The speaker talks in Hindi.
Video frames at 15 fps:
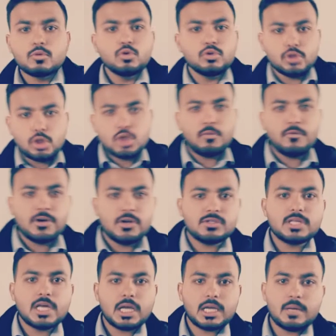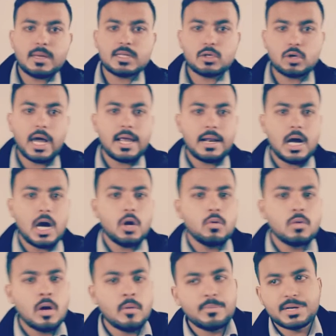दूसरी जो वीडियोस देख के मैं थोड़ा हैरान
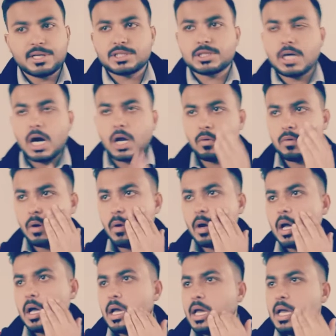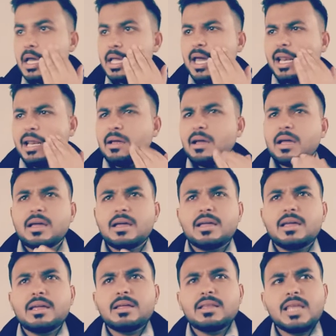हुआ परेशान हुआ यार
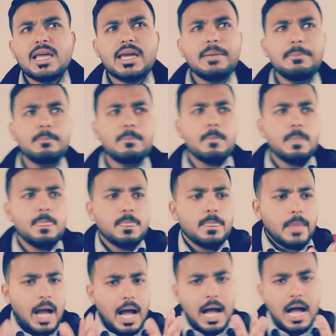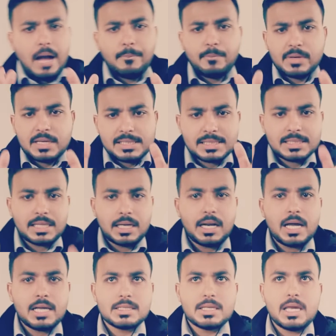देखिए आप किस
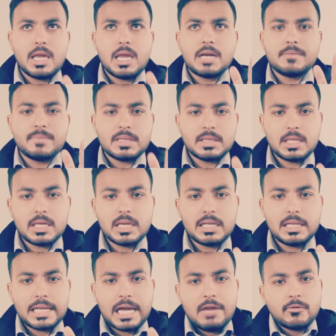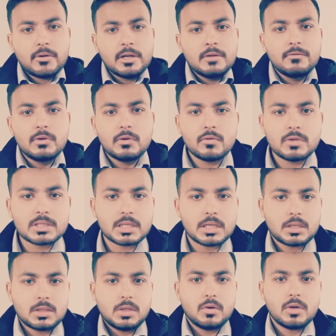तरह से एक बंदे की लाइफ को इन्फ्लुएंस
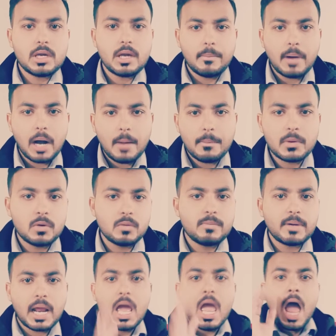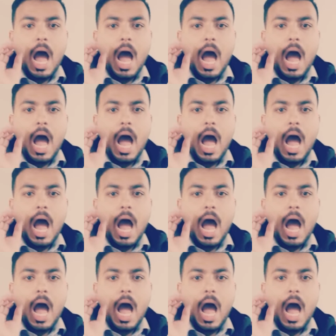करते हो कि आप आपके ऊपर